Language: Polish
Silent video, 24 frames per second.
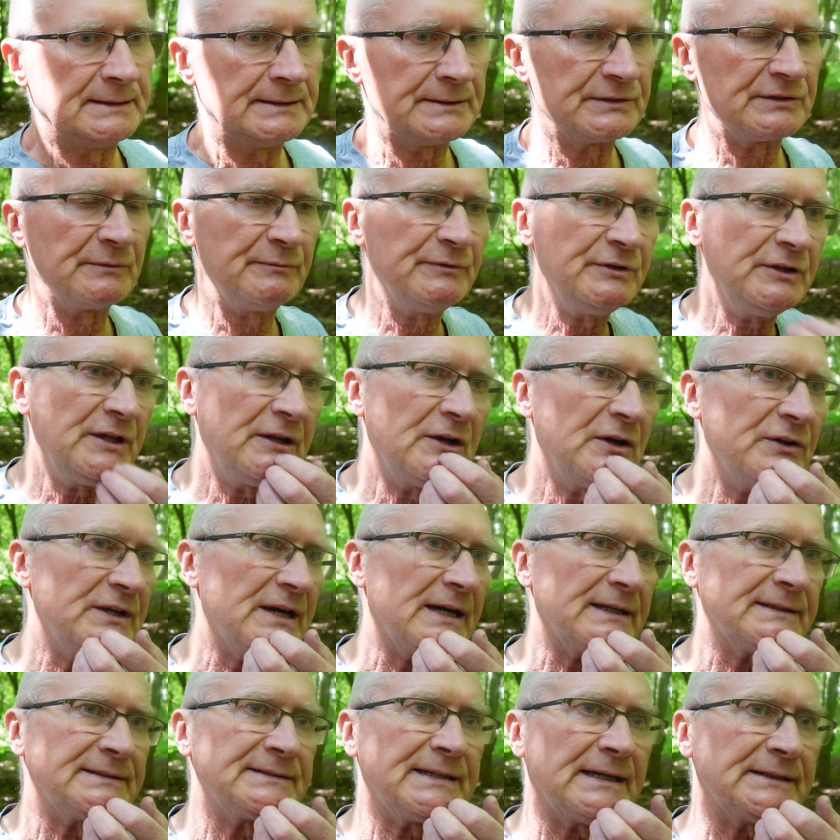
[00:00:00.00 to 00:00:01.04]
żeby nikt go nie
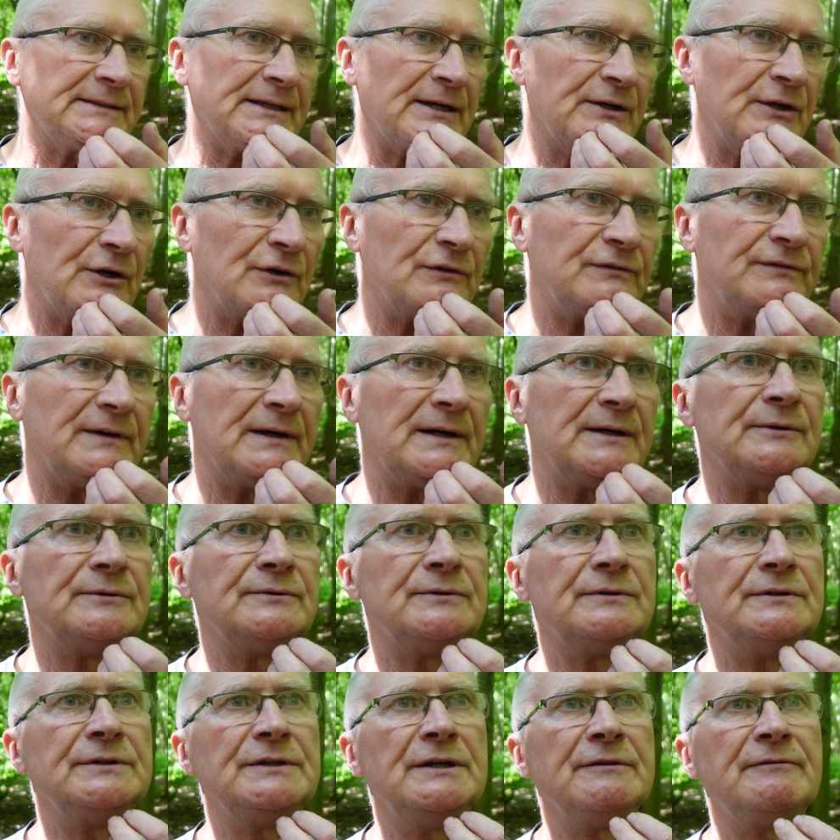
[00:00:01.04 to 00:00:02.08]

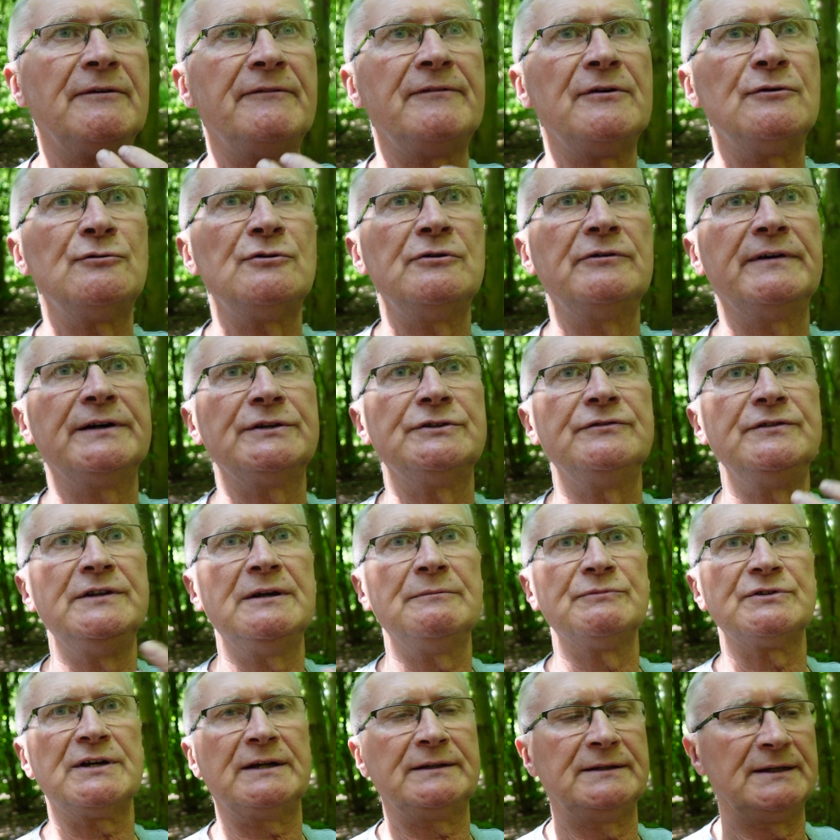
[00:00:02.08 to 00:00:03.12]
zaatakował, nie wywoływać w
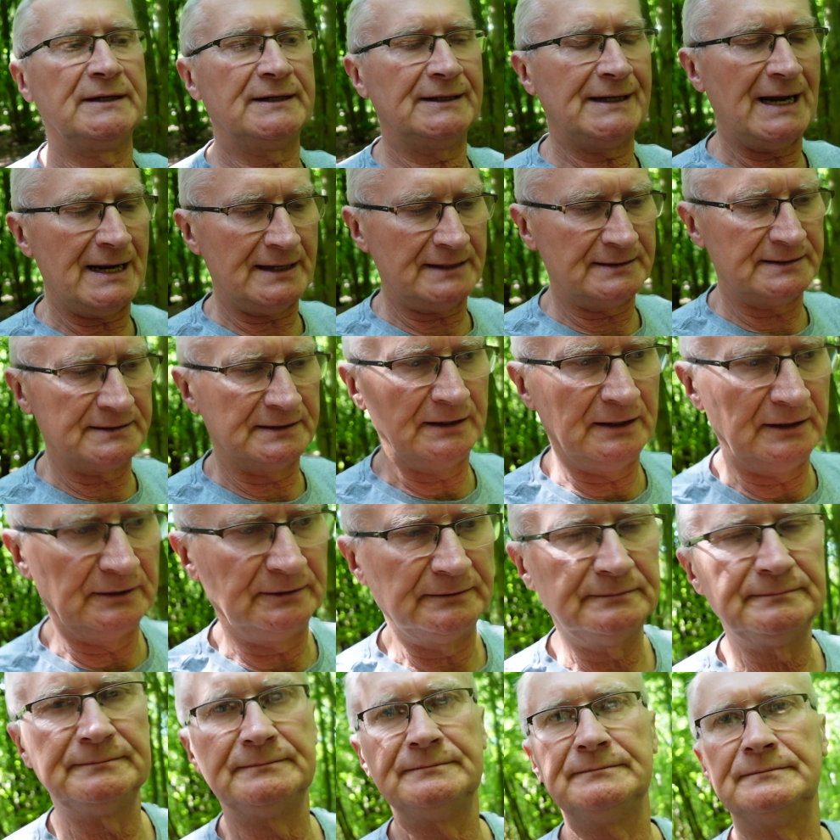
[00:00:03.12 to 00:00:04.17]
nim żadnych reakcji. O,
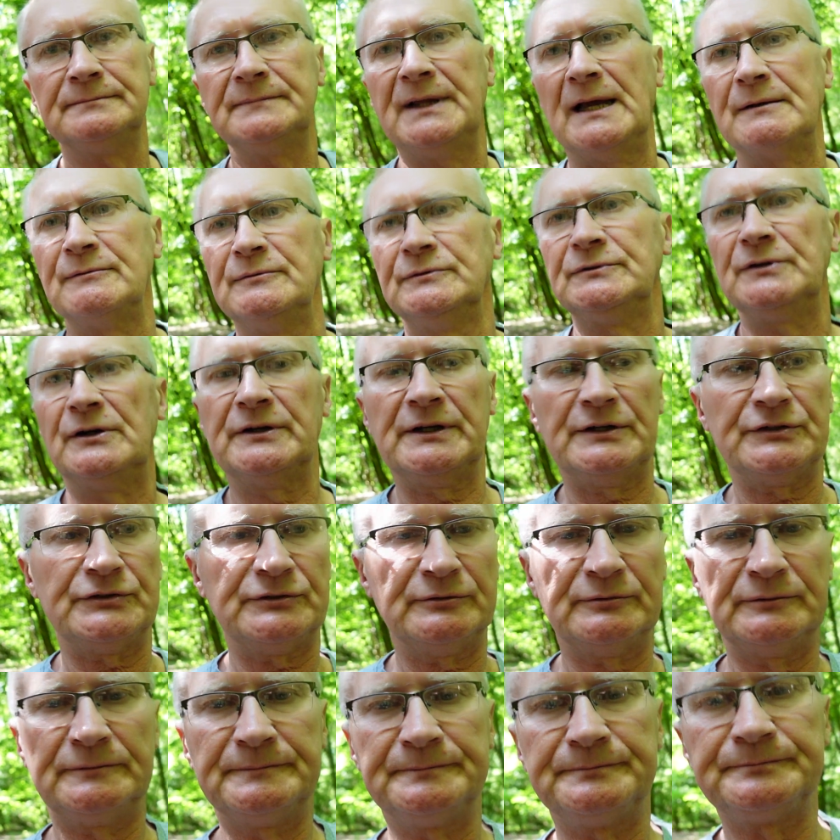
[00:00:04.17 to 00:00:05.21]
tak bym to
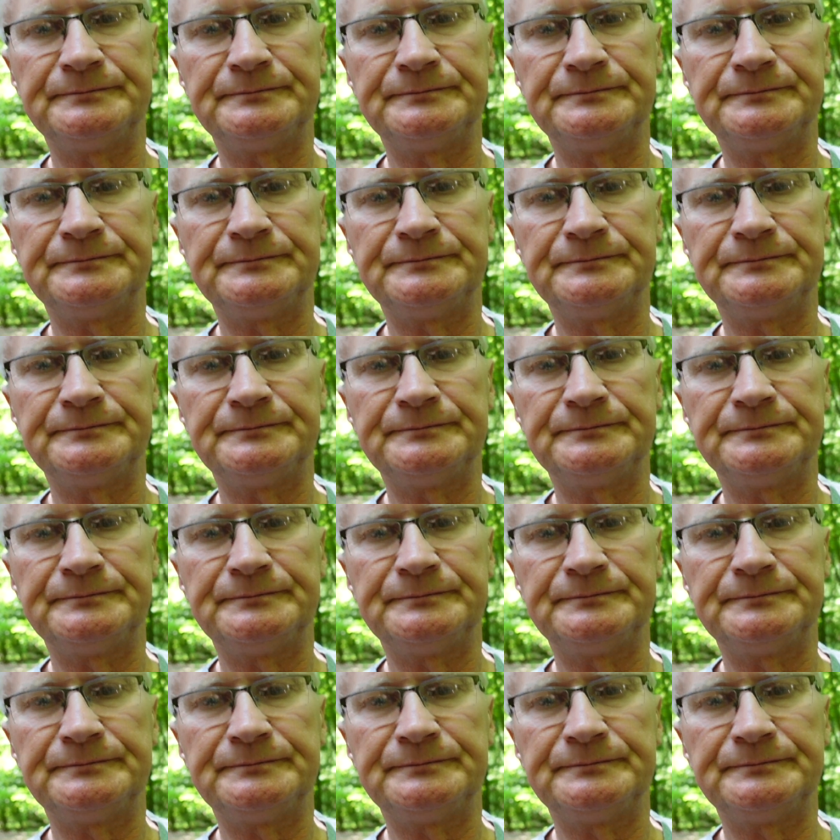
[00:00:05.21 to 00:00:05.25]
określił.